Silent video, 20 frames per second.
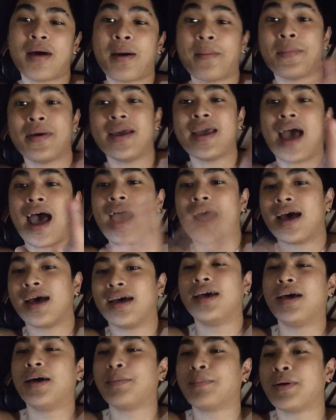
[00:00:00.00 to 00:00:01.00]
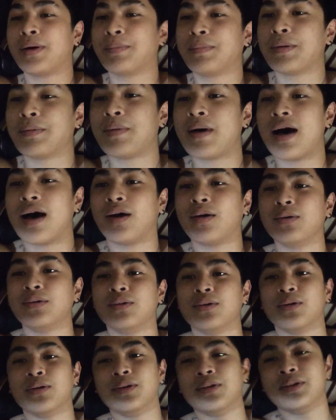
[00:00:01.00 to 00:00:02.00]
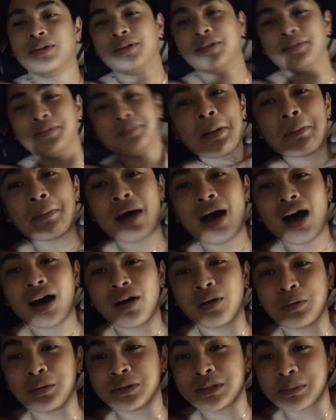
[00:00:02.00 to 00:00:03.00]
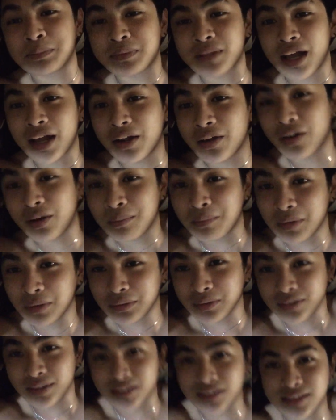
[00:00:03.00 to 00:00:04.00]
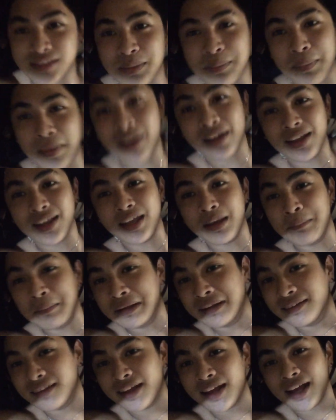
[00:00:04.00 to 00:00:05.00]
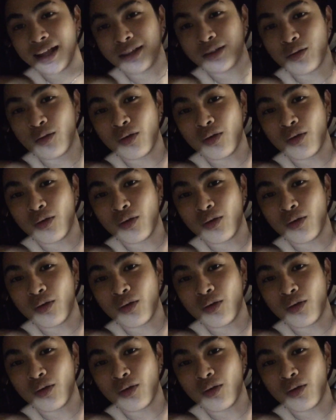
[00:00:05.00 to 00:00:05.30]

Mamaya, pagbaba ako doon, May makakausap tayo about dyan sa pag-ibig na yan.